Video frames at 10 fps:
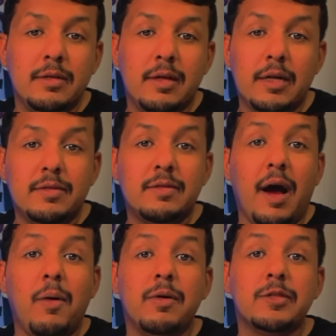حتى
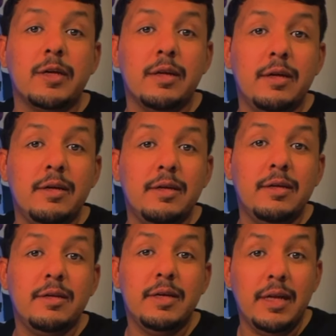وصل
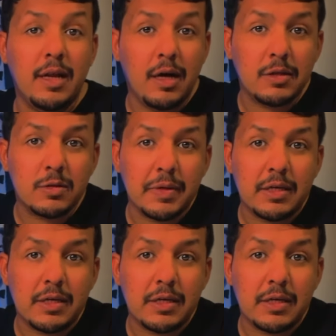الى العاصمه